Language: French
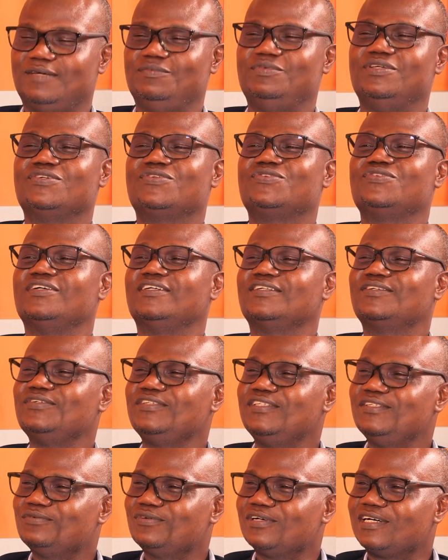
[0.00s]
et eh bien sûr en
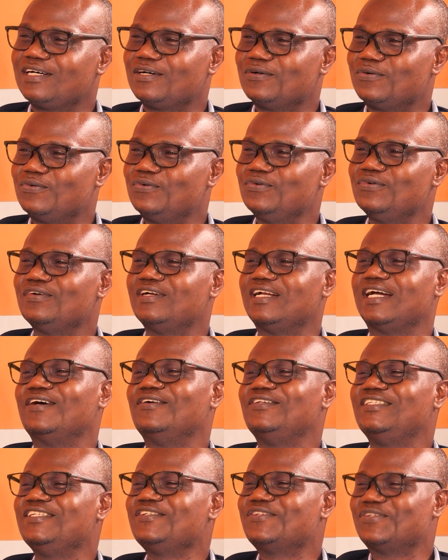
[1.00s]
Côte d'Ivoire où
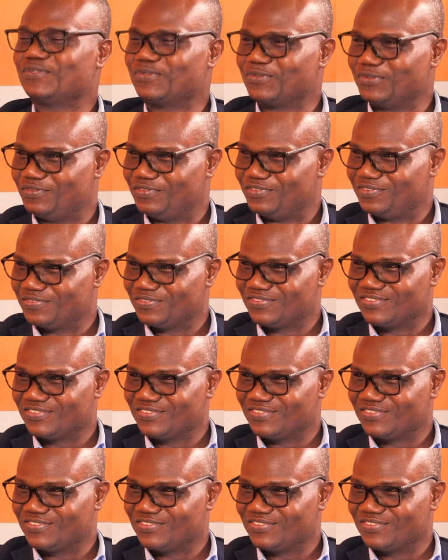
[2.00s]
cela dit tout trop